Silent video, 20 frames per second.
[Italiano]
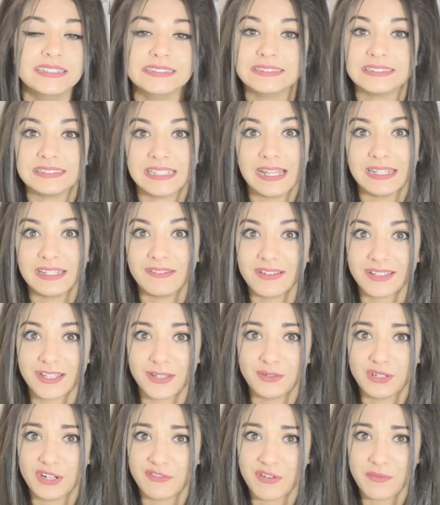stiamo
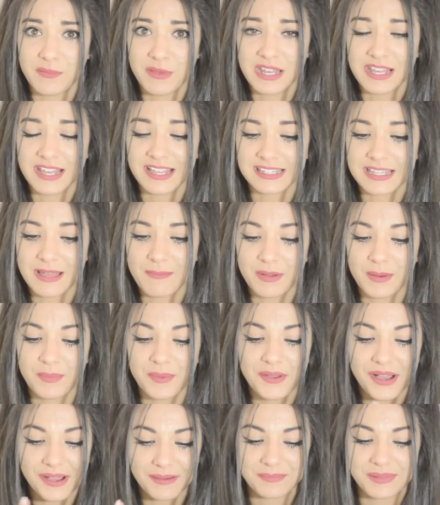diventando una famiglia sempre
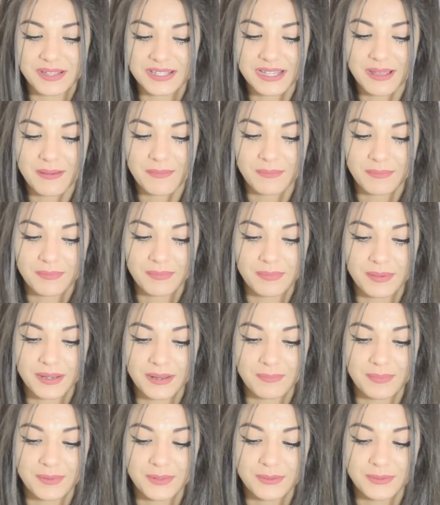più ampia,
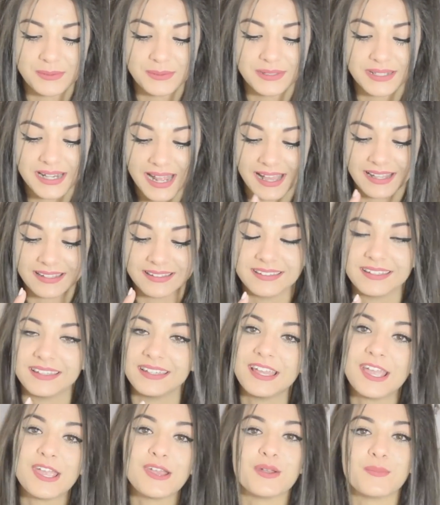sempre più
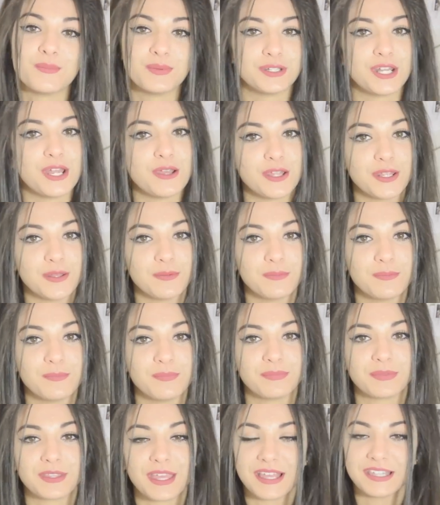grande e io non potrei
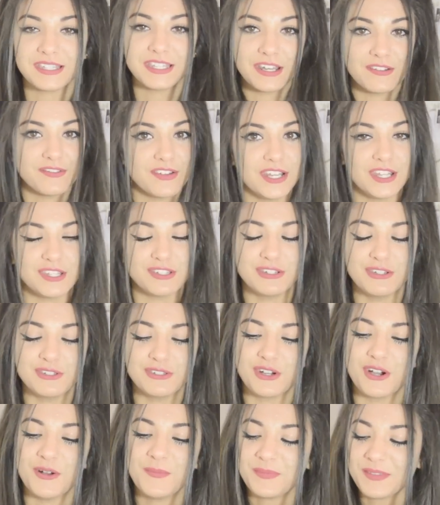che essere felice di
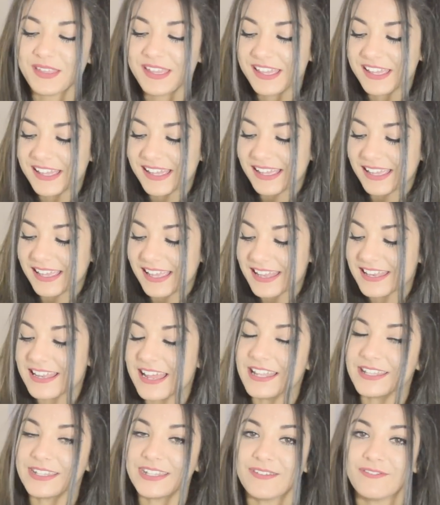ciò. E
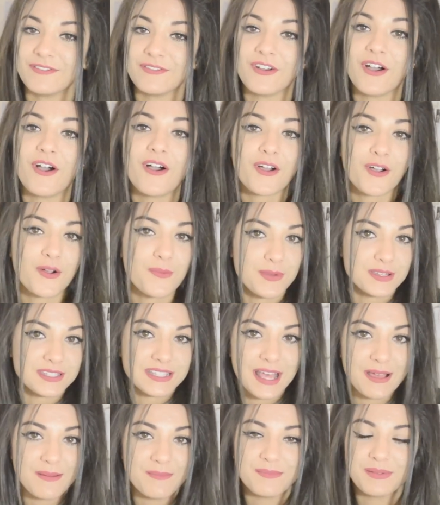niente, come
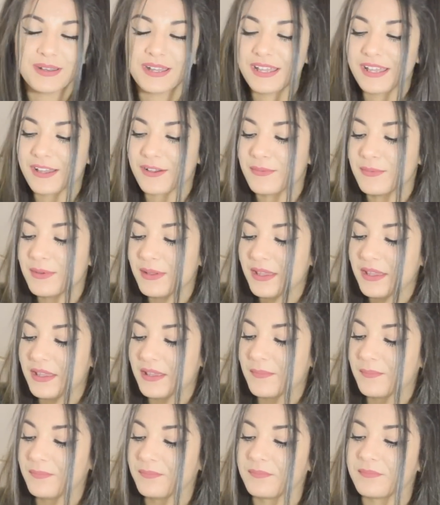sempre,
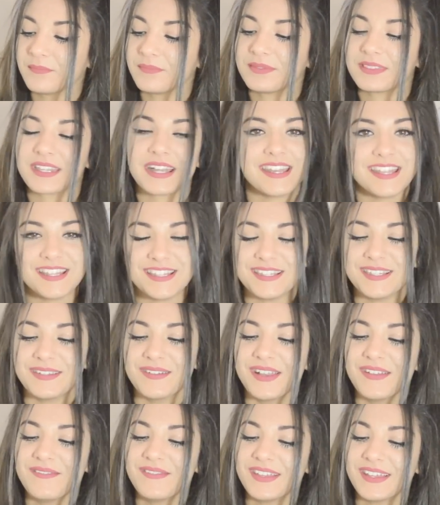come mm,
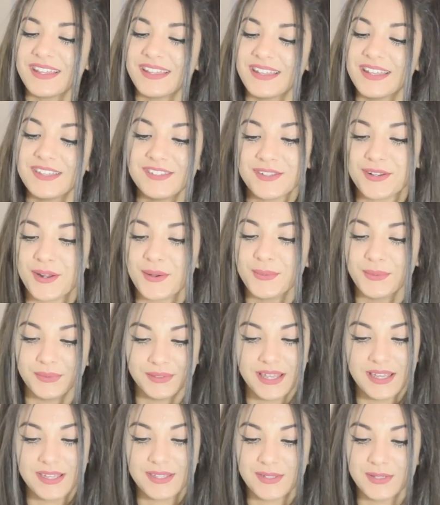tradizione, vi leggerò un
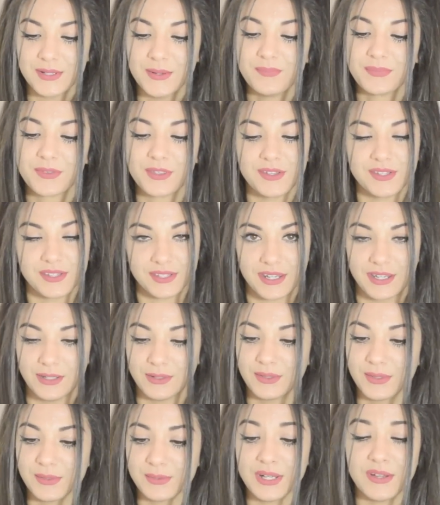testo che ho
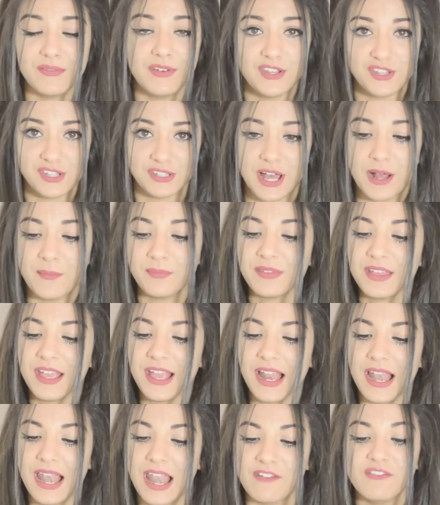scritto sulla felicità,
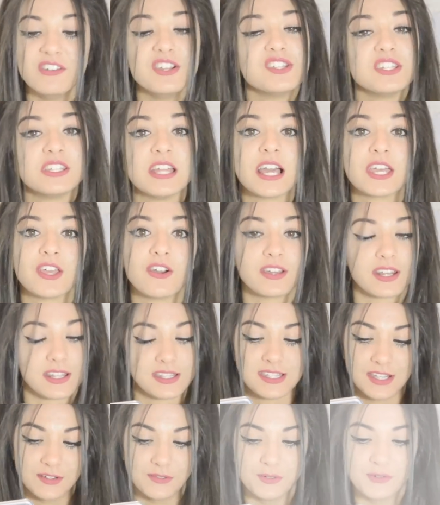la felicità che ho grazie a